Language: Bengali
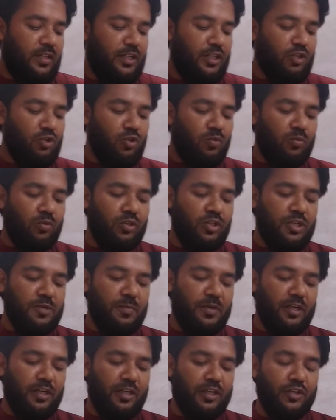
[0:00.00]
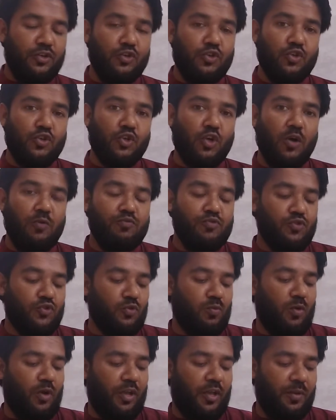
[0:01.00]
নিরবধি মানে কি সব
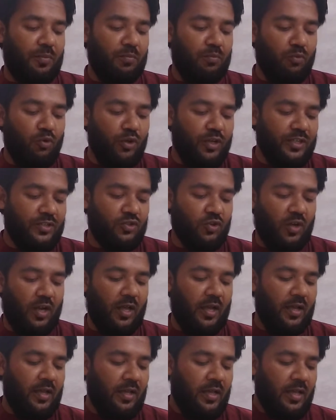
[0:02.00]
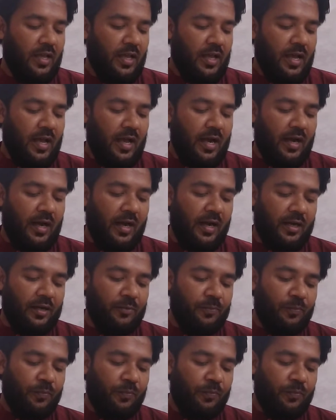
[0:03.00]
সময় বয়ে চলা আর